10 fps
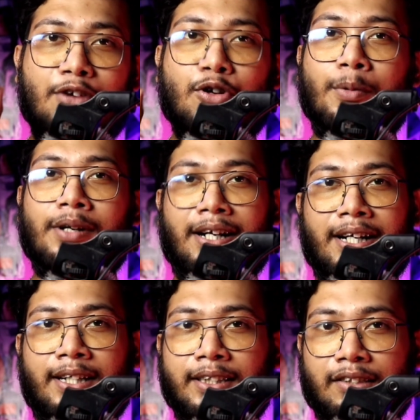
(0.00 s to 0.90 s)
এই ছবিটা
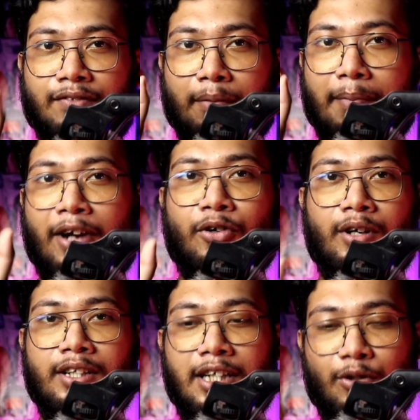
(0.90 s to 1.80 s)
আমি ক্রিস্টোফার
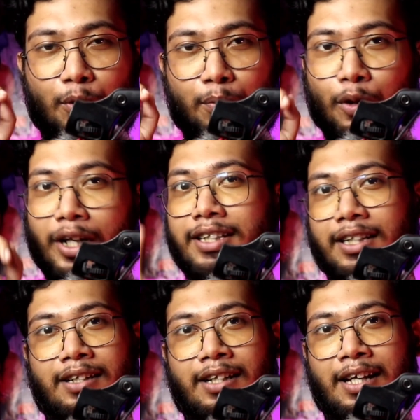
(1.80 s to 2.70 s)
ম্যাকুয়েরি যেরকম
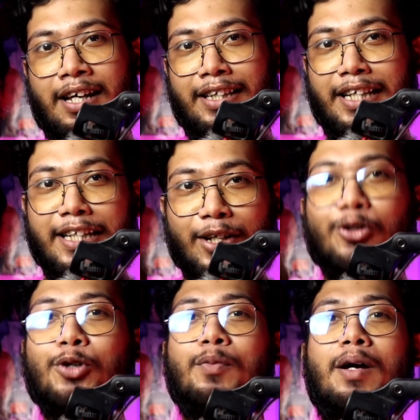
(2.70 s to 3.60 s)
বলেছেন তিনি
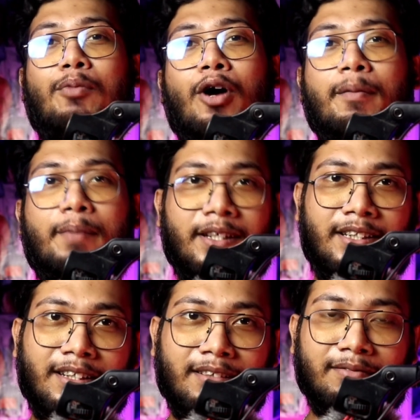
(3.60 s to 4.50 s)
যেরকমভাবে ভয়
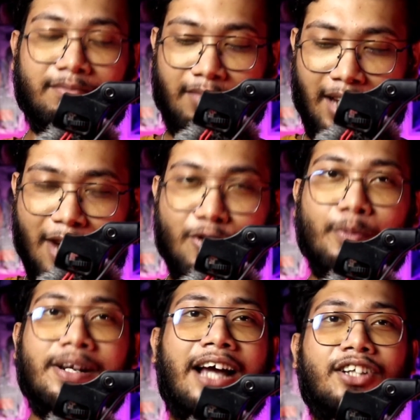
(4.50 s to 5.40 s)
পেয়েছেন এই
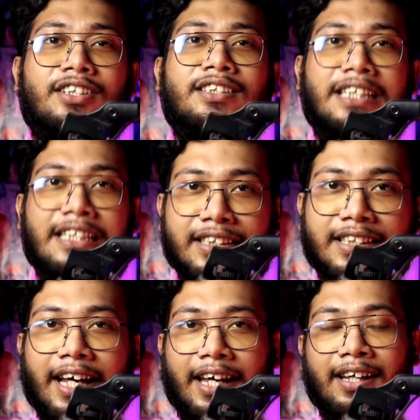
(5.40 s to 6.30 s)
ছবির অ্যাকশন সিনস
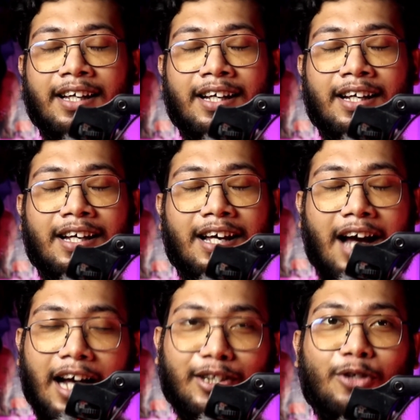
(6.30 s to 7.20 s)
দেখে
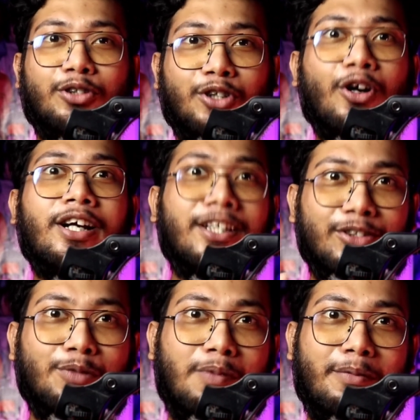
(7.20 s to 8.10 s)
আশা করছি
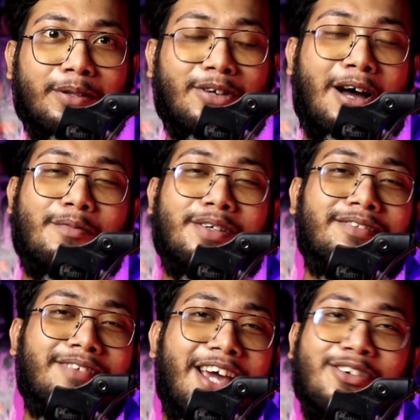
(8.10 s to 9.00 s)
অডিয়েন্সও পাবে তো আমি
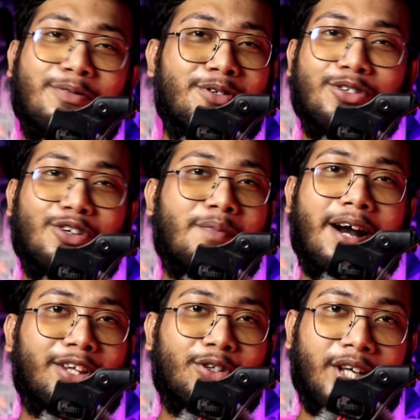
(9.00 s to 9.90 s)
এই ছবির জন্য
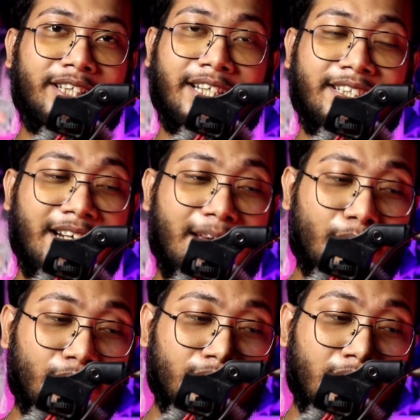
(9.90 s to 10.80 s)
মারাত্মক এক্সাইটেড
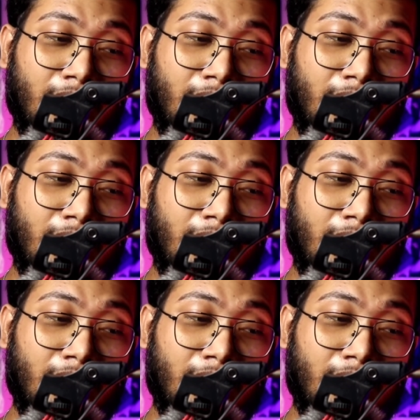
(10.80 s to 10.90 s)
এবং